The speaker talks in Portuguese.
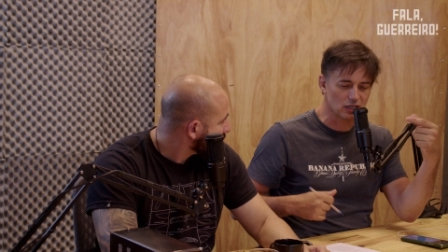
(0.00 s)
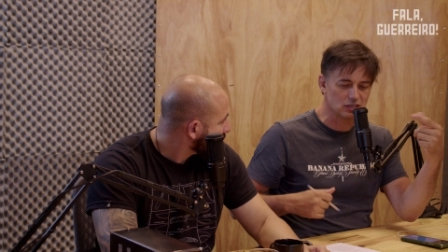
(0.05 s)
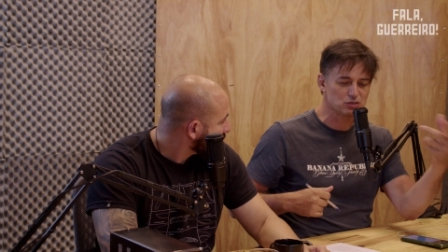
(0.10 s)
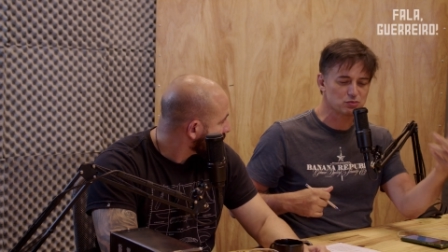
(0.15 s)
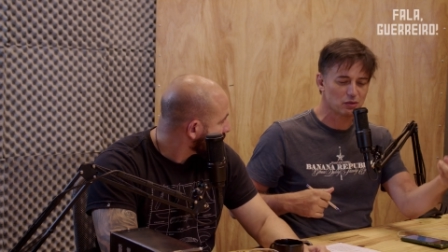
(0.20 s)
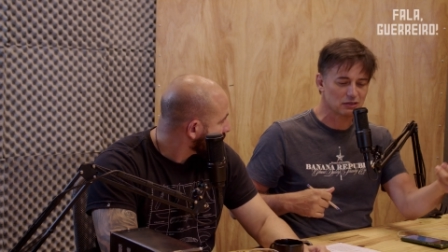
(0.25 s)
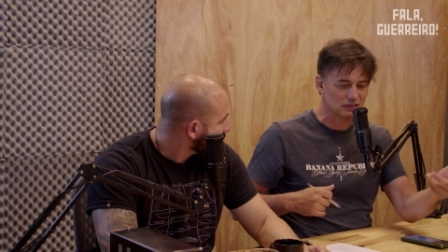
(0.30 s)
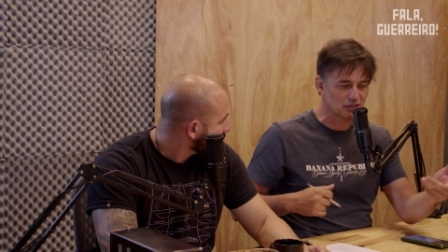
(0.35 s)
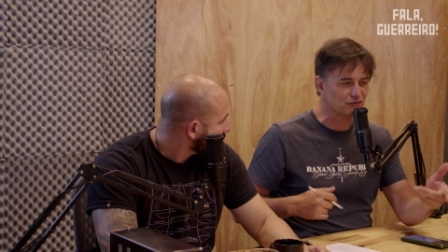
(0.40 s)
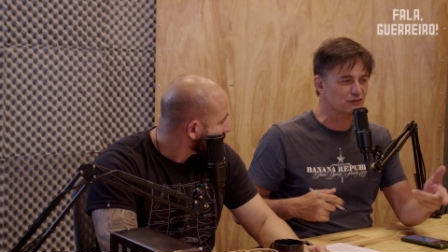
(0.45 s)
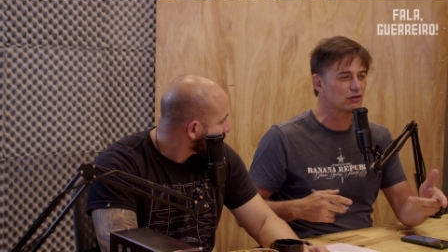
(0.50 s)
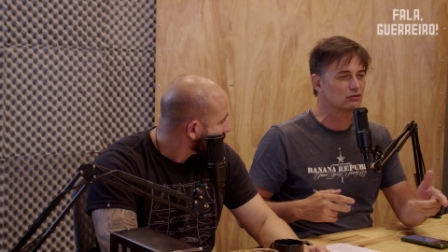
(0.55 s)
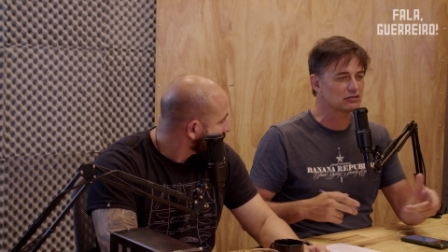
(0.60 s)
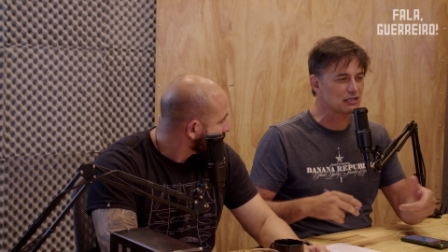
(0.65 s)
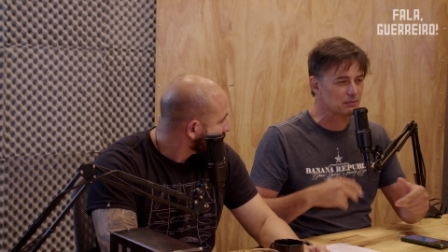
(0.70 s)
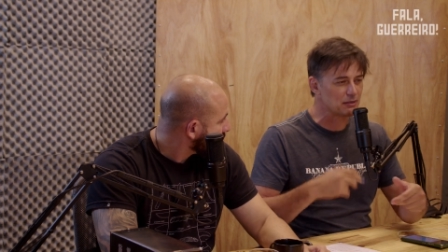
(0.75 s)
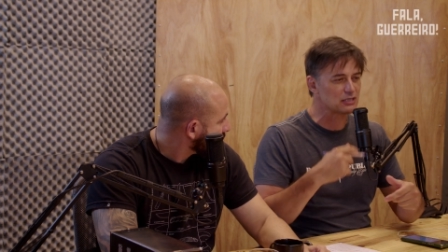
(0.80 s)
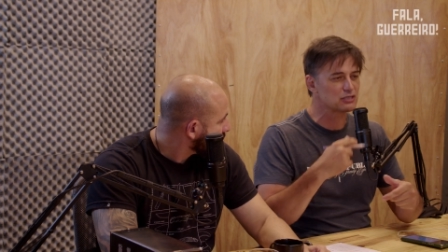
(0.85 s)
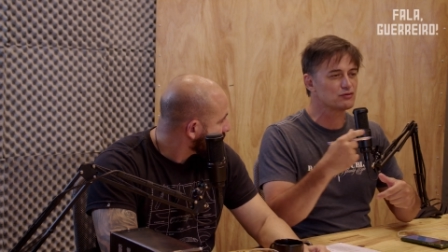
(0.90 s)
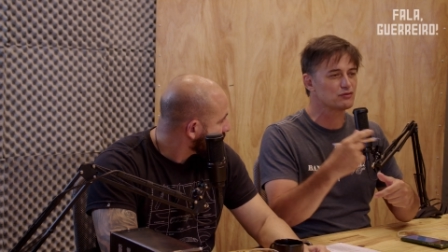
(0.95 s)
a gente bota fé no
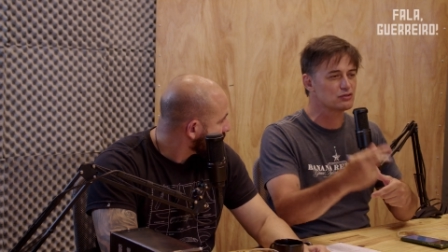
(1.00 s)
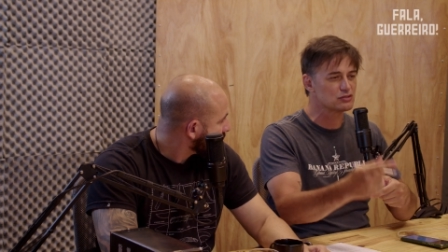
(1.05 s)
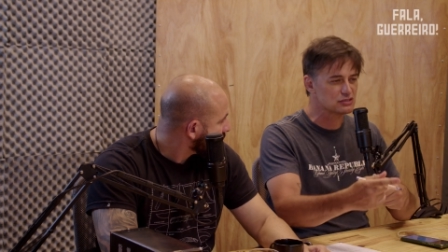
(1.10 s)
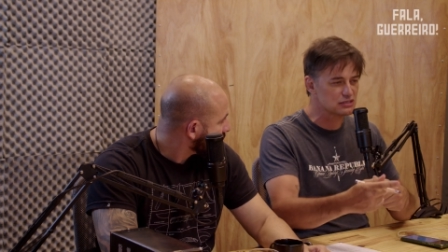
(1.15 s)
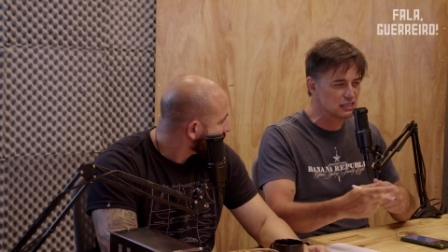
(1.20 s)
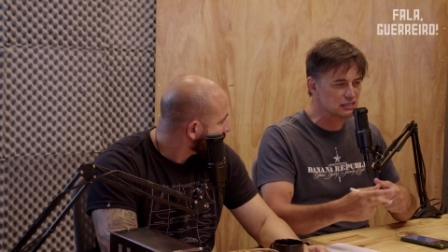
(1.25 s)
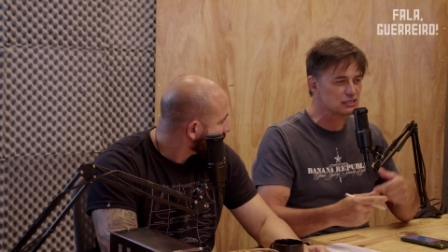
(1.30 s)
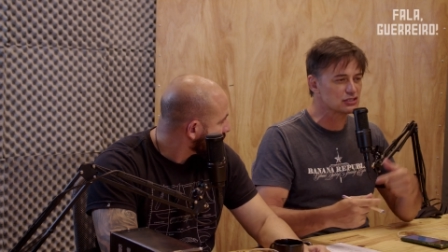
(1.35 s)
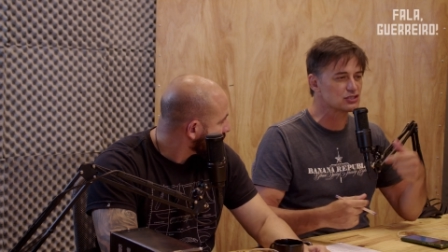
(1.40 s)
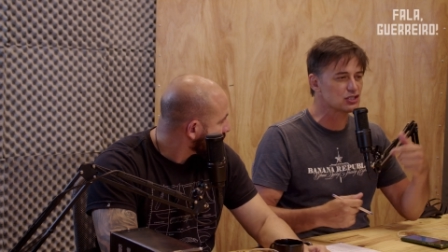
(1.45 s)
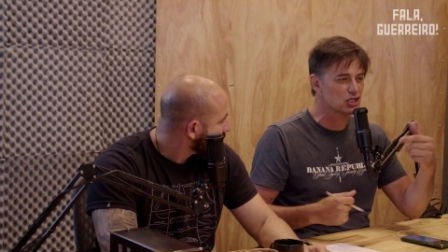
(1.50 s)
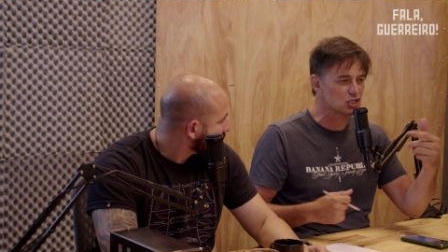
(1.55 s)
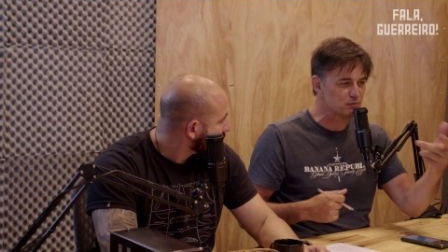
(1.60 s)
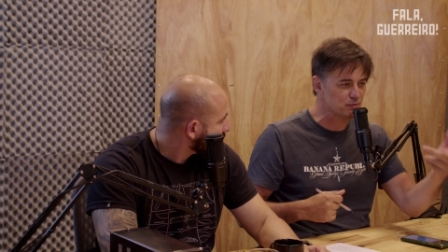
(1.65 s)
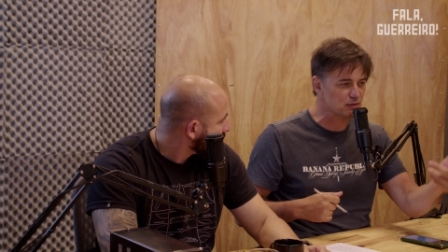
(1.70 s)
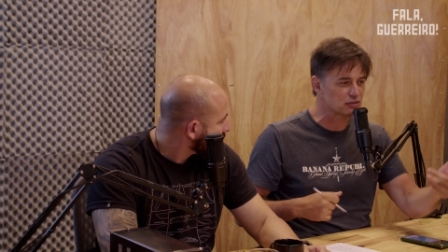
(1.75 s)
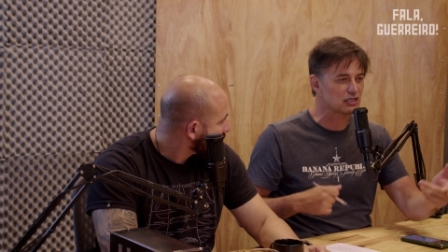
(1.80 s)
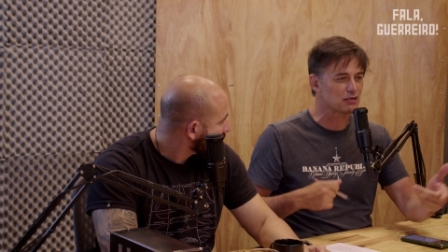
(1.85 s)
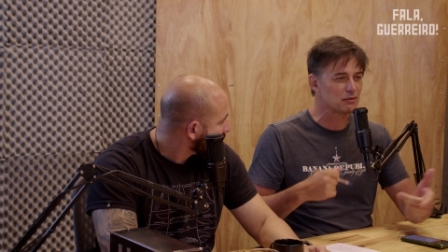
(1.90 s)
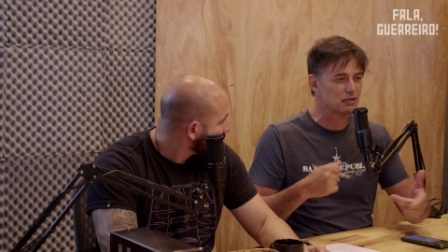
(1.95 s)
trabalho de vocês, a gente
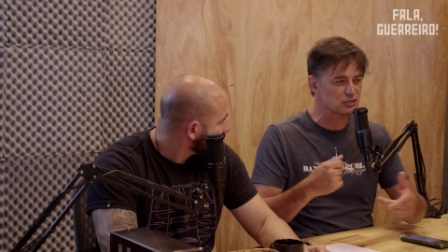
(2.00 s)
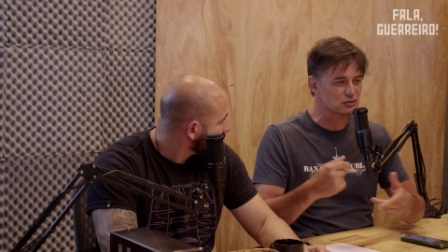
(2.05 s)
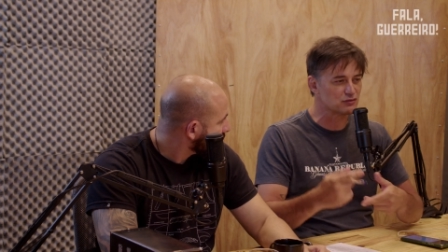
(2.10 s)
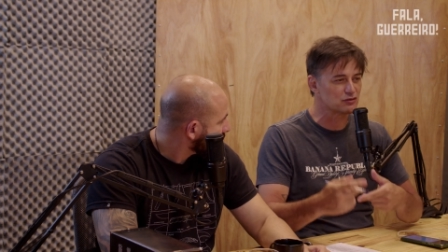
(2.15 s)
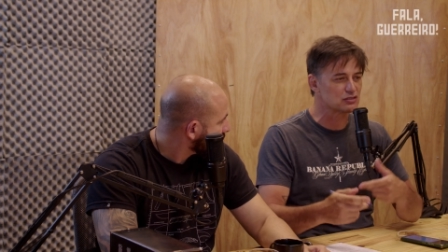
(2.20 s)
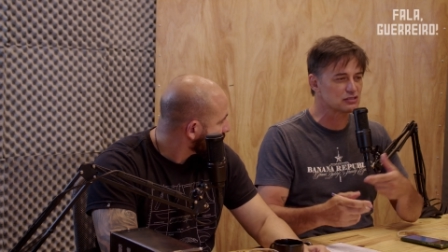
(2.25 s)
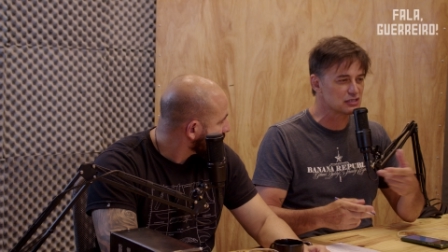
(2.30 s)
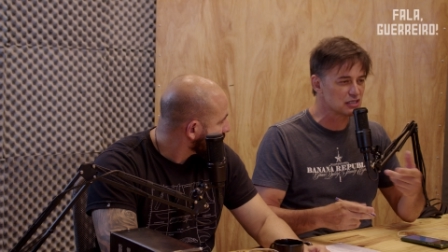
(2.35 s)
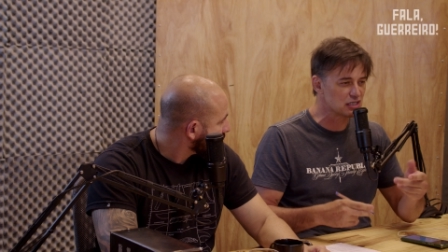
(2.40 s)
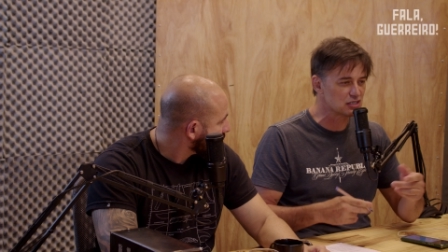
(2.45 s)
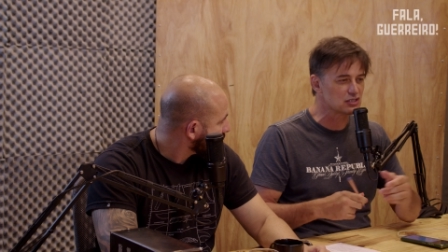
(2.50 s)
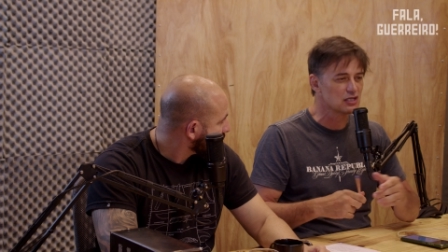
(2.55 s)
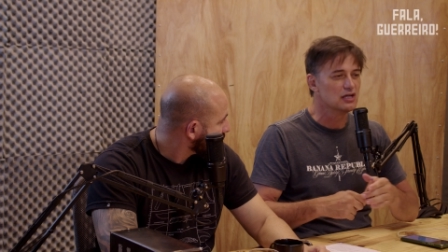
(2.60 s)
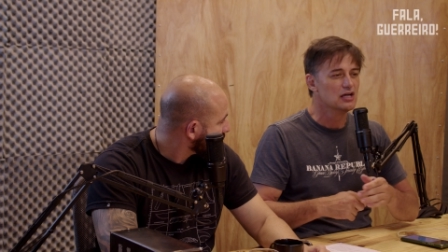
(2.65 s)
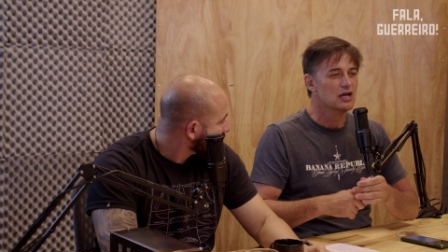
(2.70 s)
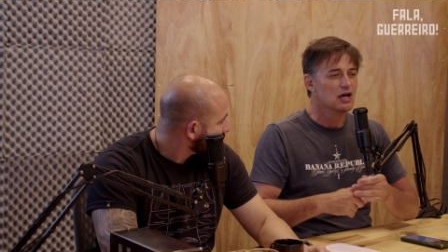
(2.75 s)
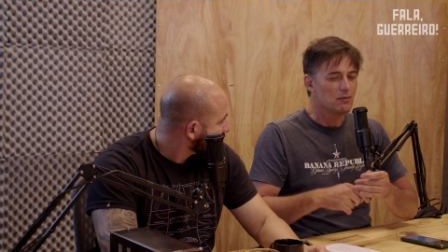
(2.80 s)
respeita o trabalho de vocês.